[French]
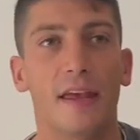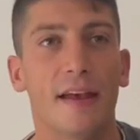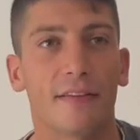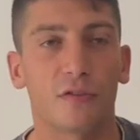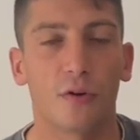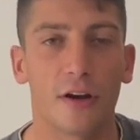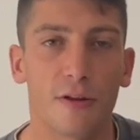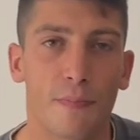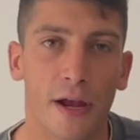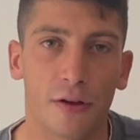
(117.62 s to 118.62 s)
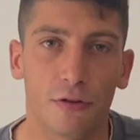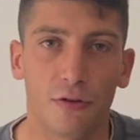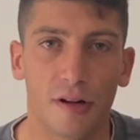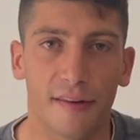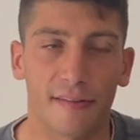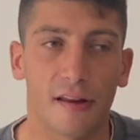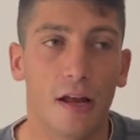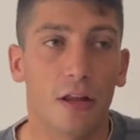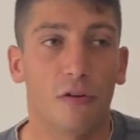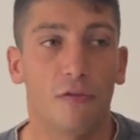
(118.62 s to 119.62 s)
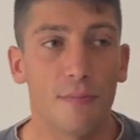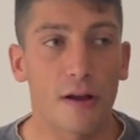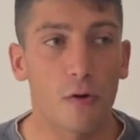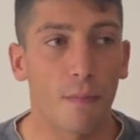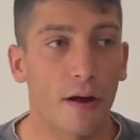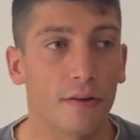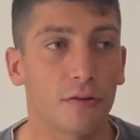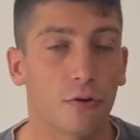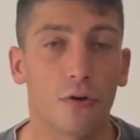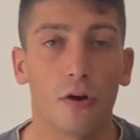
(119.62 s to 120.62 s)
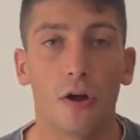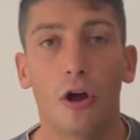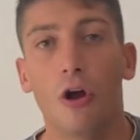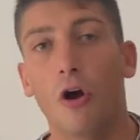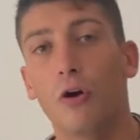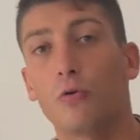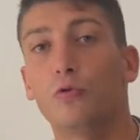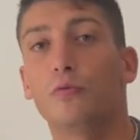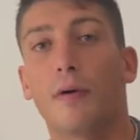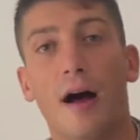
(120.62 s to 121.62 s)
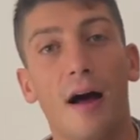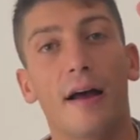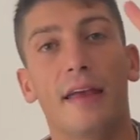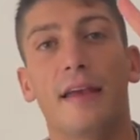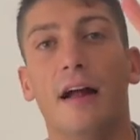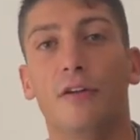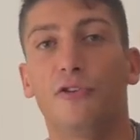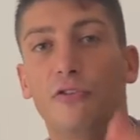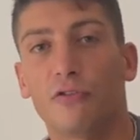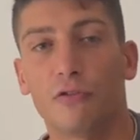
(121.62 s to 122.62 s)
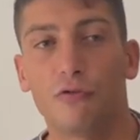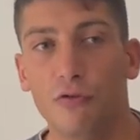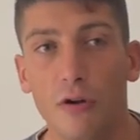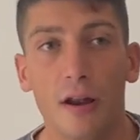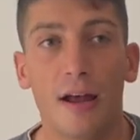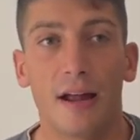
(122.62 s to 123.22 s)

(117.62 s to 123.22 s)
et instaurer une période de glisse. Donc, il faut bien comprendre que un coup de bras égale deux ondules.